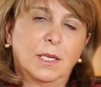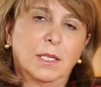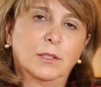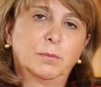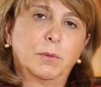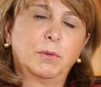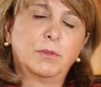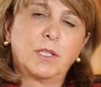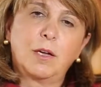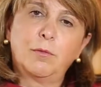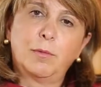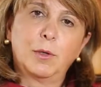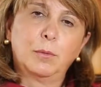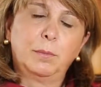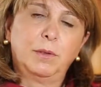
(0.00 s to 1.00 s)

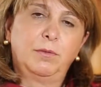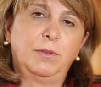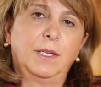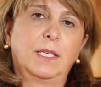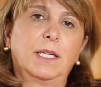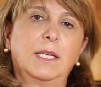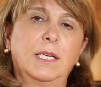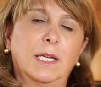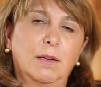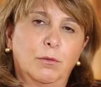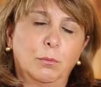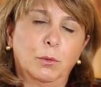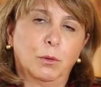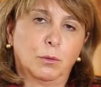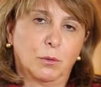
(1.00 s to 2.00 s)
responsável por um buffet que leva
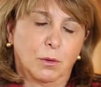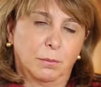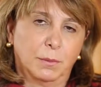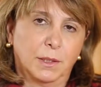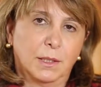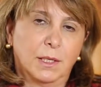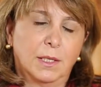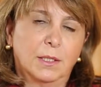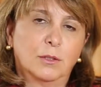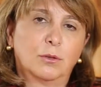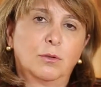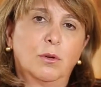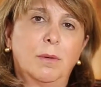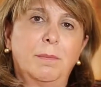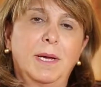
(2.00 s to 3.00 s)
o meu nome.
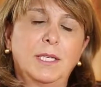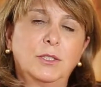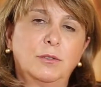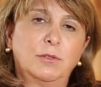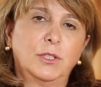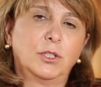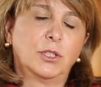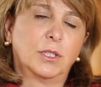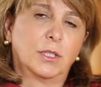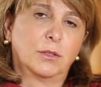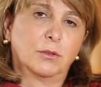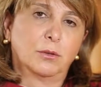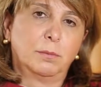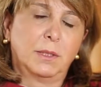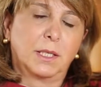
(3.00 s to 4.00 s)
Estou há mais de 20
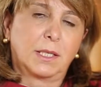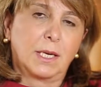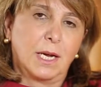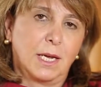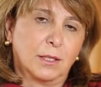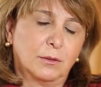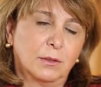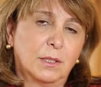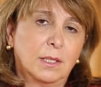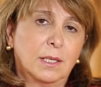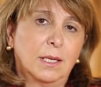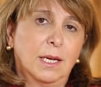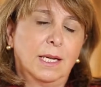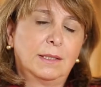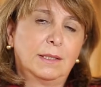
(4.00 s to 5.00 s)
anos no mercado,
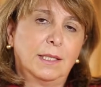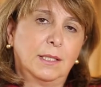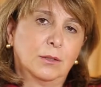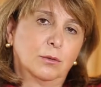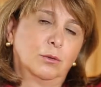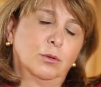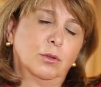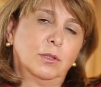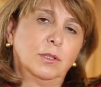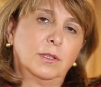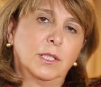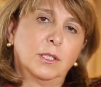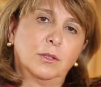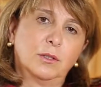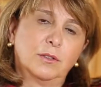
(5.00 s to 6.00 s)
atendo todo o
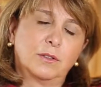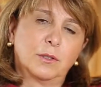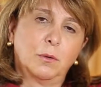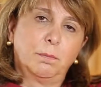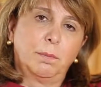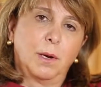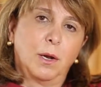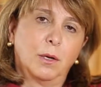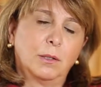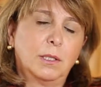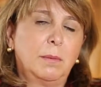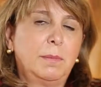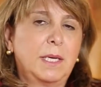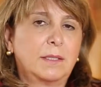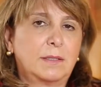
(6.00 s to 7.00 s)
interior de São Paulo e
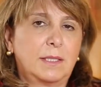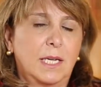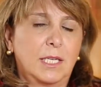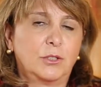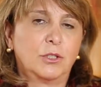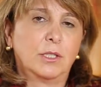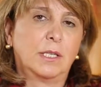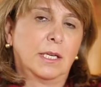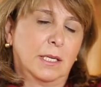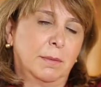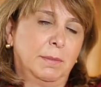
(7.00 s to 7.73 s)
a minha sede é em